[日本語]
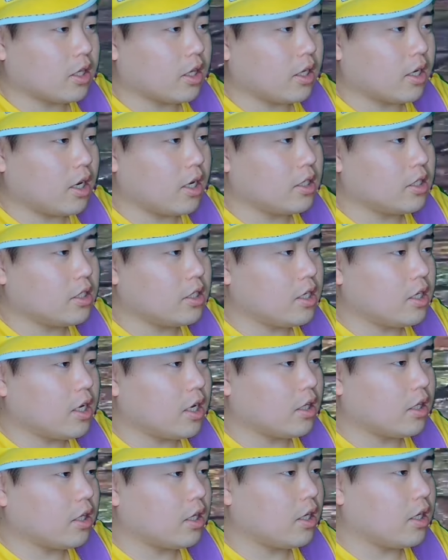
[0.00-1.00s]
感じで
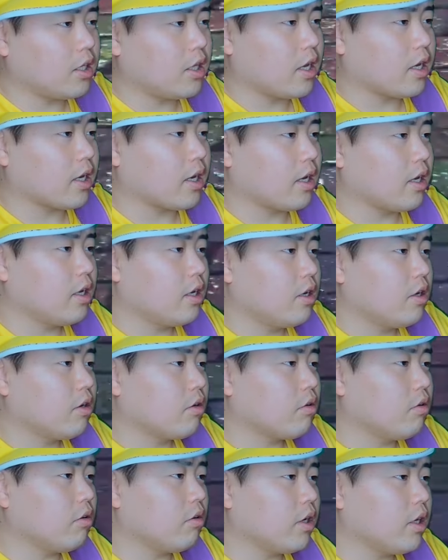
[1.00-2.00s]
やっていきたいな。
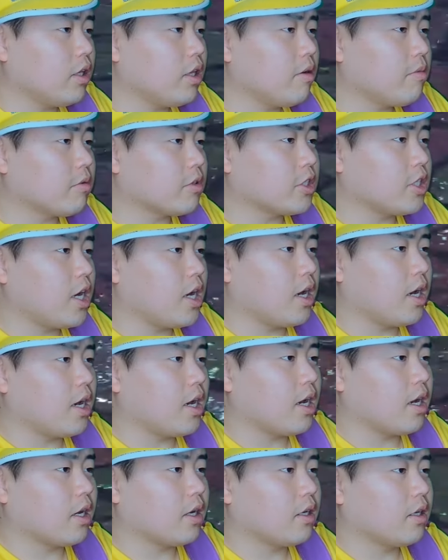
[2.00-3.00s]
これでも
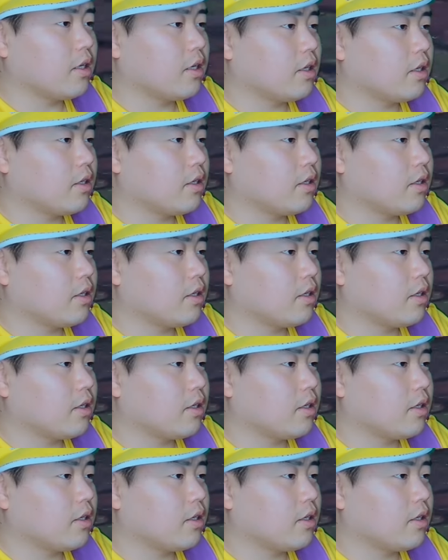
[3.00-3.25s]
じゃあ、